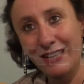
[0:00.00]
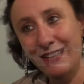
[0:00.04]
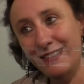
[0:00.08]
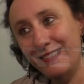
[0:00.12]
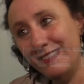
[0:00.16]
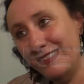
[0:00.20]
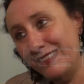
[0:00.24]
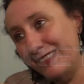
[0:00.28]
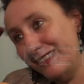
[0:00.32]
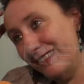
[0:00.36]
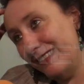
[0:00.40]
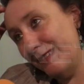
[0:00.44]

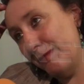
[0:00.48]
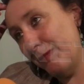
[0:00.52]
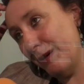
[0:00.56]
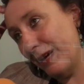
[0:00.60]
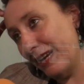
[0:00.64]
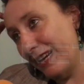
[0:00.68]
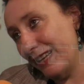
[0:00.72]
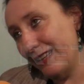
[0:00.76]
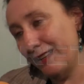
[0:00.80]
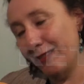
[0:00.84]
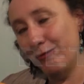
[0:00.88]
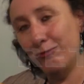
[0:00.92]
Si, si
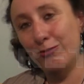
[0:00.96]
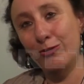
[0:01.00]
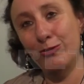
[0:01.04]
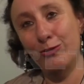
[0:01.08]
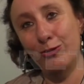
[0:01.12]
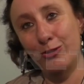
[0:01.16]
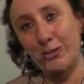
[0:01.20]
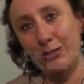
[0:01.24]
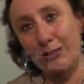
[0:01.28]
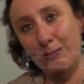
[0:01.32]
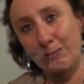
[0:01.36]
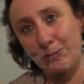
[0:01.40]
parla del
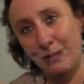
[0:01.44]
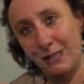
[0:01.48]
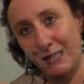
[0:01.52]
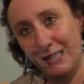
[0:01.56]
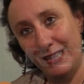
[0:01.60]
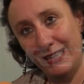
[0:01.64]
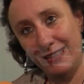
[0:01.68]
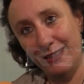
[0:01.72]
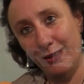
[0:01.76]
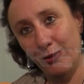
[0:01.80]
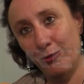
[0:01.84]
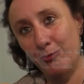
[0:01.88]
futuro del
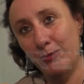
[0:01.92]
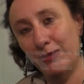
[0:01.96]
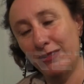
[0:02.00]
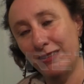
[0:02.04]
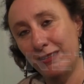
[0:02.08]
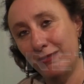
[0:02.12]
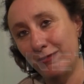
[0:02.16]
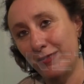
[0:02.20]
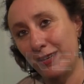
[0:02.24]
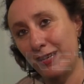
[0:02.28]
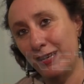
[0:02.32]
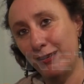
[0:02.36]
pianeta, come
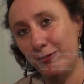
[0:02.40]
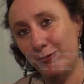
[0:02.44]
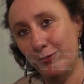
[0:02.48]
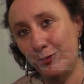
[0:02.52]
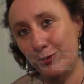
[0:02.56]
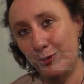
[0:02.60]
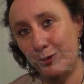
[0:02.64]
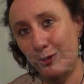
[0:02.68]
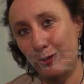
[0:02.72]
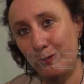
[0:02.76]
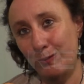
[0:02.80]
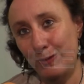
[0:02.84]
salvare il
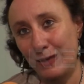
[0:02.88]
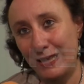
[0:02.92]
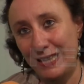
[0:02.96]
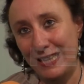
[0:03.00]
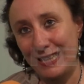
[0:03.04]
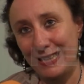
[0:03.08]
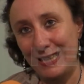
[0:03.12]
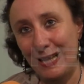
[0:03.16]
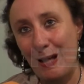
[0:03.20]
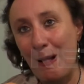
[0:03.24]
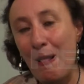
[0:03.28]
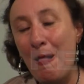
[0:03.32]
futuro del
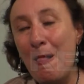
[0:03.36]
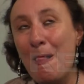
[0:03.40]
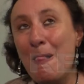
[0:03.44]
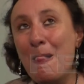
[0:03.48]
pianeta.